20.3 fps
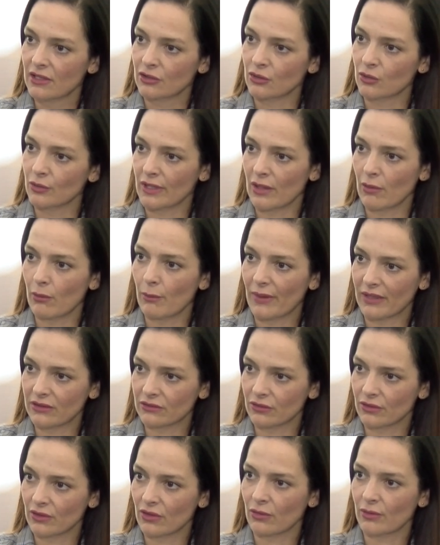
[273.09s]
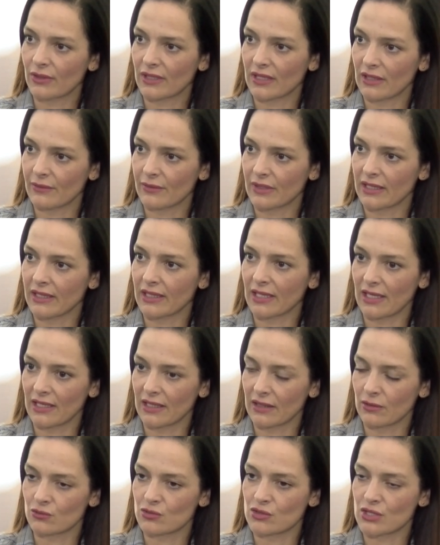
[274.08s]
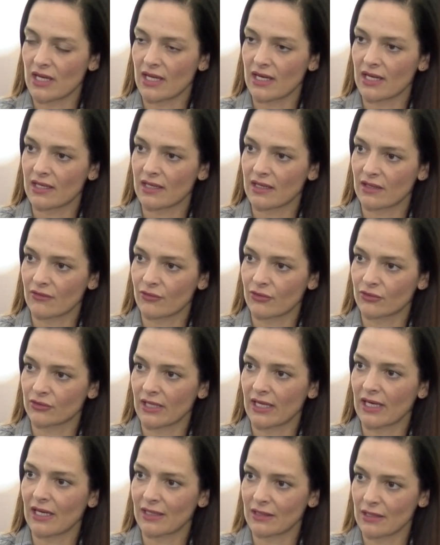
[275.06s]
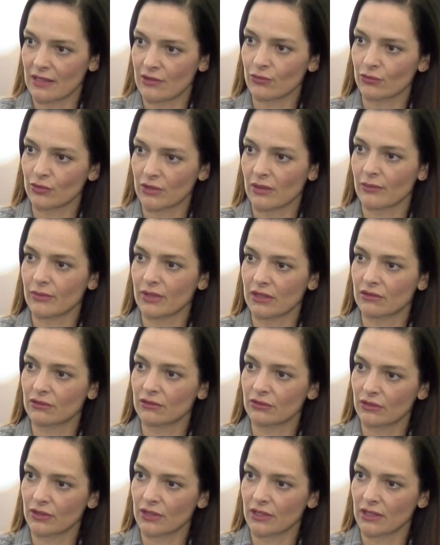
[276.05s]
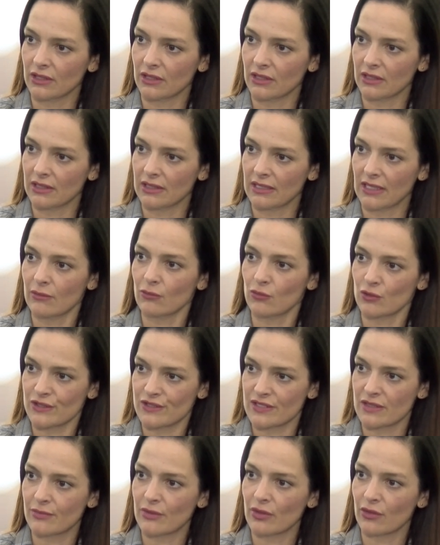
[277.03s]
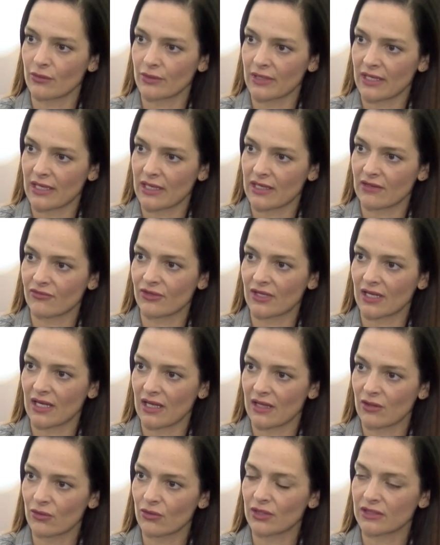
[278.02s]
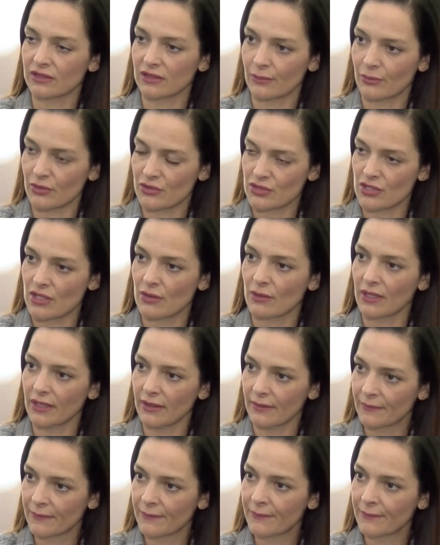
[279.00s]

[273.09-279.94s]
que hubiera un pacto de gobernabilidad que luchara y reflotara el ayuntamiento y, que el municipio lo hubiera reflejado lo antes posible.